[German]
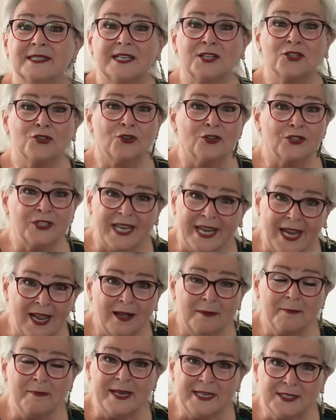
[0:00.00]
Sergio
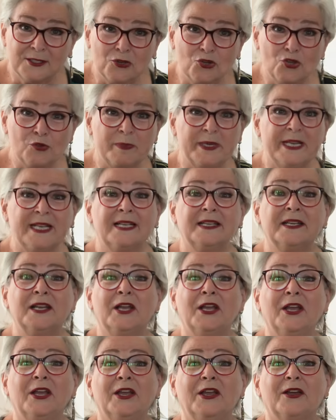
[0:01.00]
Ortega mitzuspielen
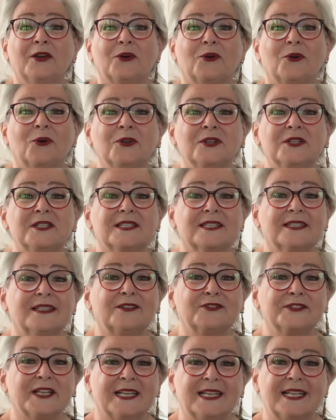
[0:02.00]
und äh,
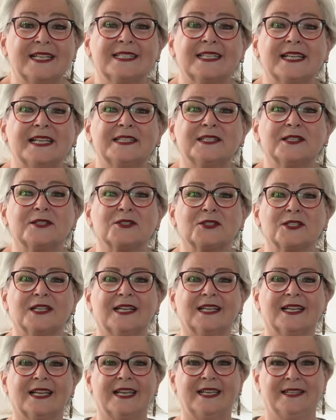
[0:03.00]
auf der anderen Seite zu
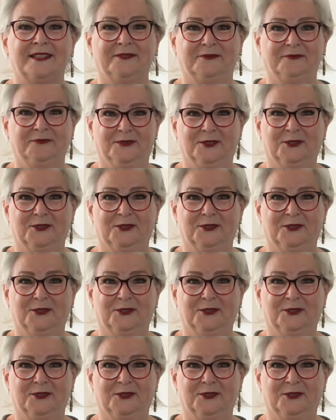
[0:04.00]
sagen, ey,